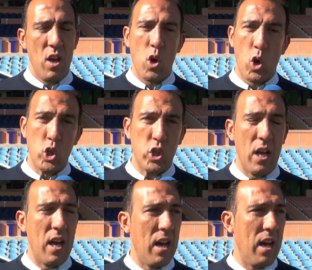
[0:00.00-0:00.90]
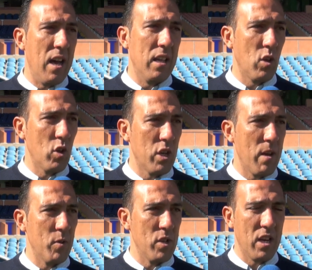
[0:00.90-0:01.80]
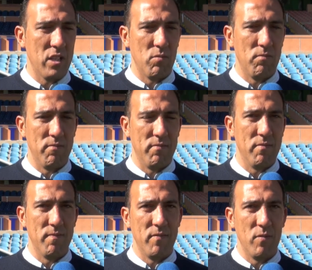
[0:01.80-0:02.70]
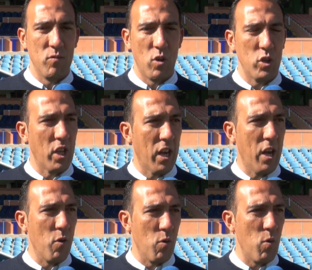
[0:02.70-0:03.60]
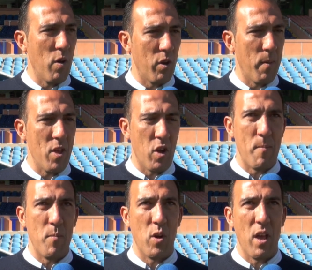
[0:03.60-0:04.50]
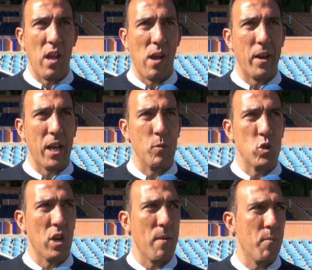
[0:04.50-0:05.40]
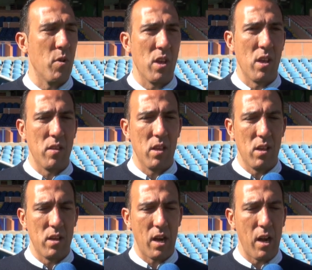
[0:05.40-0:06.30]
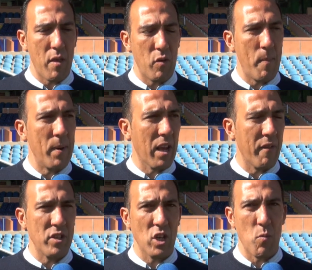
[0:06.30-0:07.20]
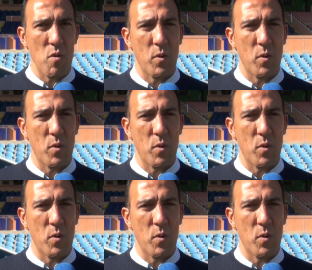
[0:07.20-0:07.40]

Colsa, todos sabemos ya que es un, todoterreno, un jugador de medio campo que abarca mucho campo y realiza un despliegue físico muy